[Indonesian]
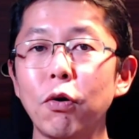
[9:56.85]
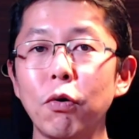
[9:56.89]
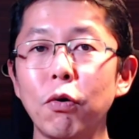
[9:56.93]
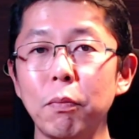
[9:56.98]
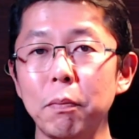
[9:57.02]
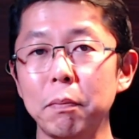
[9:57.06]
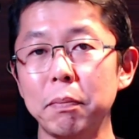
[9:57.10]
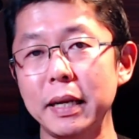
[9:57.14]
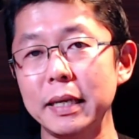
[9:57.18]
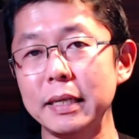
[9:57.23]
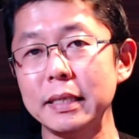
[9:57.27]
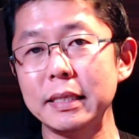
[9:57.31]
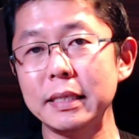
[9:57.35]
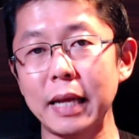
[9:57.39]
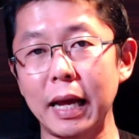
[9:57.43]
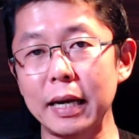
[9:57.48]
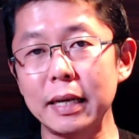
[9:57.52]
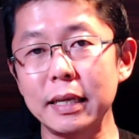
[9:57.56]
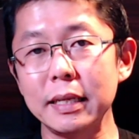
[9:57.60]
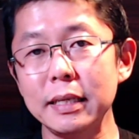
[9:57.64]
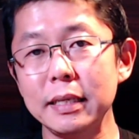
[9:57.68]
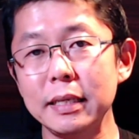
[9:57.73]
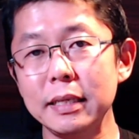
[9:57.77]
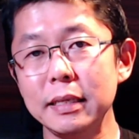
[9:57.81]
komplain
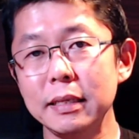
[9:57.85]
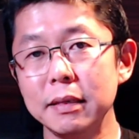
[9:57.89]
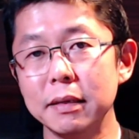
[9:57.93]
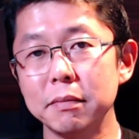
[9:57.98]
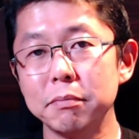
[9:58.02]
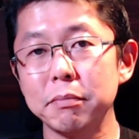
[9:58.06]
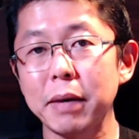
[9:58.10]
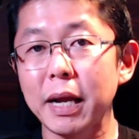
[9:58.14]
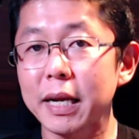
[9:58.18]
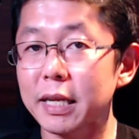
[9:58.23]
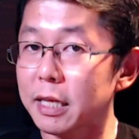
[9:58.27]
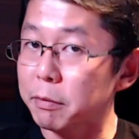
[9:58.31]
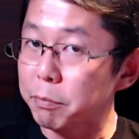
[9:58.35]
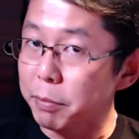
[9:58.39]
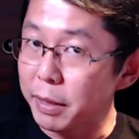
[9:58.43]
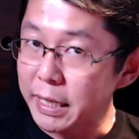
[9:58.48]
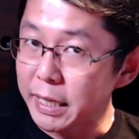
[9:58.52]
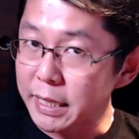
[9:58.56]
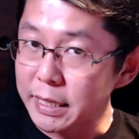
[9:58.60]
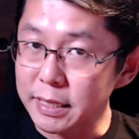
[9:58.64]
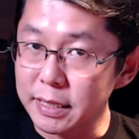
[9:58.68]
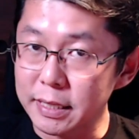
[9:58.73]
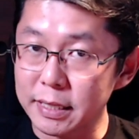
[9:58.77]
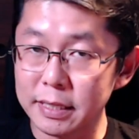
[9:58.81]
dari
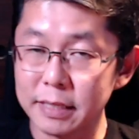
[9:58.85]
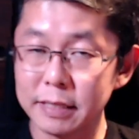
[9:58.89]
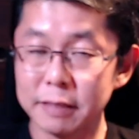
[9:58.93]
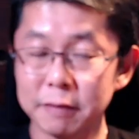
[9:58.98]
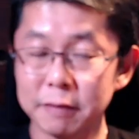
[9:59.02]
marketplace.